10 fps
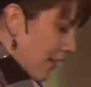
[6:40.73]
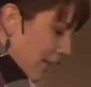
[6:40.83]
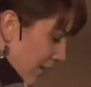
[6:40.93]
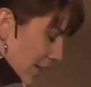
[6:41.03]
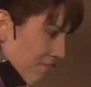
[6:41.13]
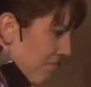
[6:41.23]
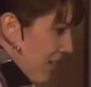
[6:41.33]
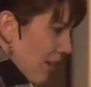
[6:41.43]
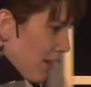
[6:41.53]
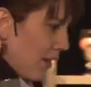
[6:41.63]
sagen, nee,
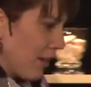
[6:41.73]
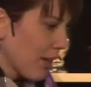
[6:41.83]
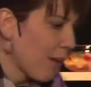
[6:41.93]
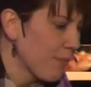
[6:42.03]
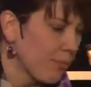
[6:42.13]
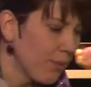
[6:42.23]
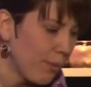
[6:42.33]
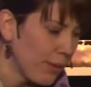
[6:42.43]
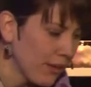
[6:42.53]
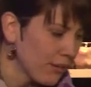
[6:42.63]
ich habe das
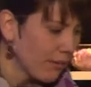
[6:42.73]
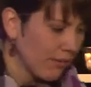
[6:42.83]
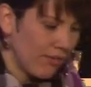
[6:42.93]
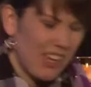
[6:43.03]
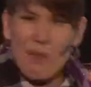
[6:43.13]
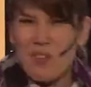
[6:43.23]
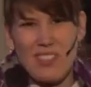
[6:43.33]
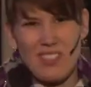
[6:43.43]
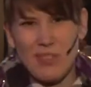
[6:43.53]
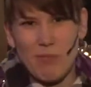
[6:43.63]
probiert aber es
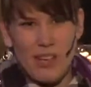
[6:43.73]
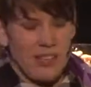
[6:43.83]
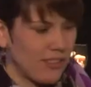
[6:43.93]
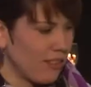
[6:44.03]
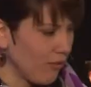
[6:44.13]
ist nicht meins.